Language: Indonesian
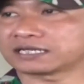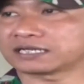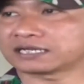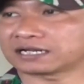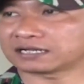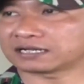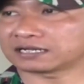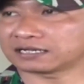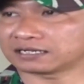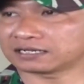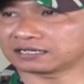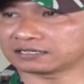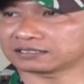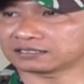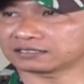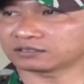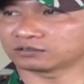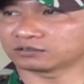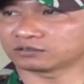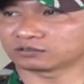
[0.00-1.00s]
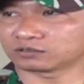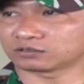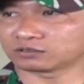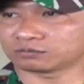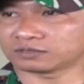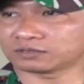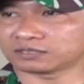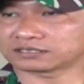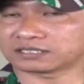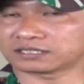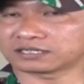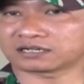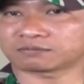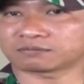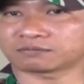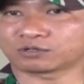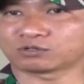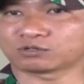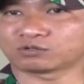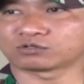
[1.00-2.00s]
masyarakat untuk
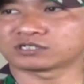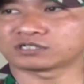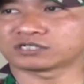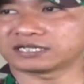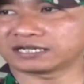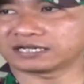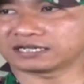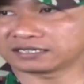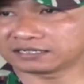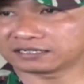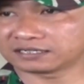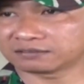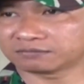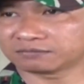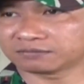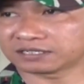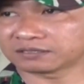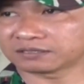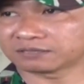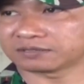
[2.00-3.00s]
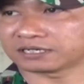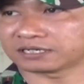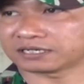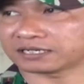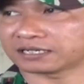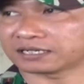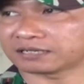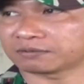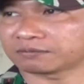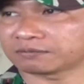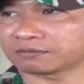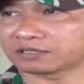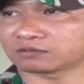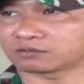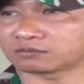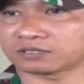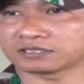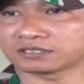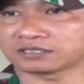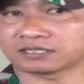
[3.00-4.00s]
melaksanakan pengungsian bagi mereka yang memang
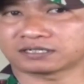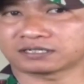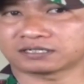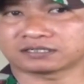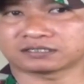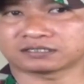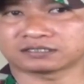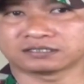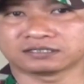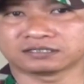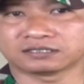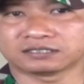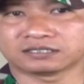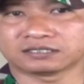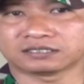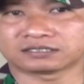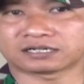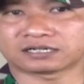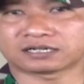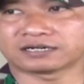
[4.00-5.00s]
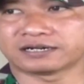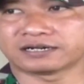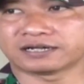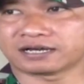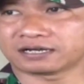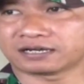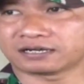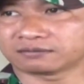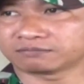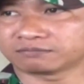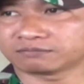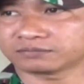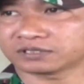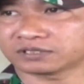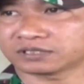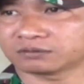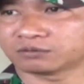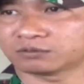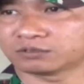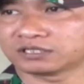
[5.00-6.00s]
rumahnya terendam,
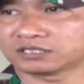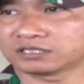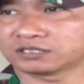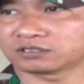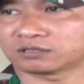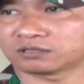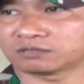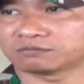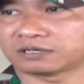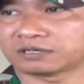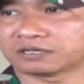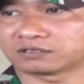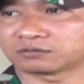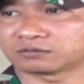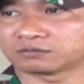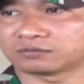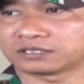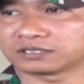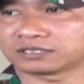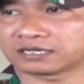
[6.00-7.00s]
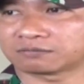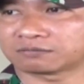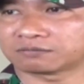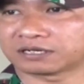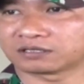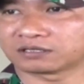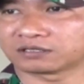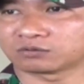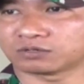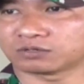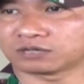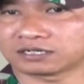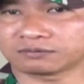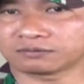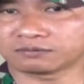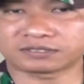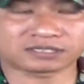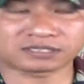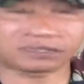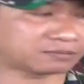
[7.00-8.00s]
kemudian juga membantu memberikan bantuan
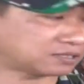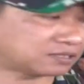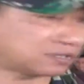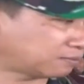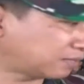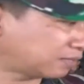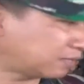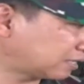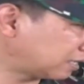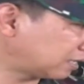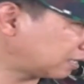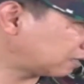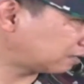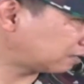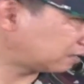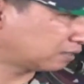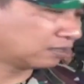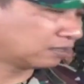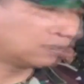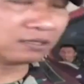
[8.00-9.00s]
bersama-sama dengan